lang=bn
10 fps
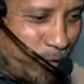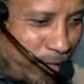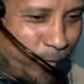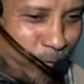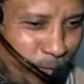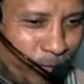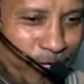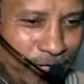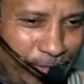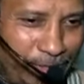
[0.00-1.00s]
দয়ালু
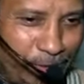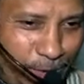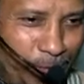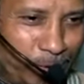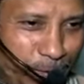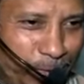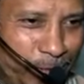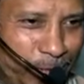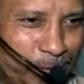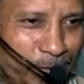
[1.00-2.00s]
যে রহমান
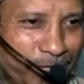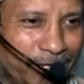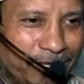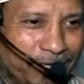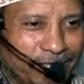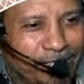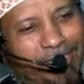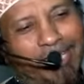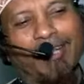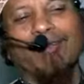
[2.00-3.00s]
রহিম
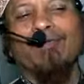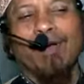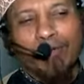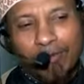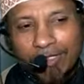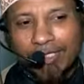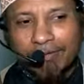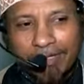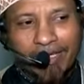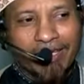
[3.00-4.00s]
ইনশাল্লাহ উনি মাফ করে
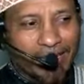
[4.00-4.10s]
দিবে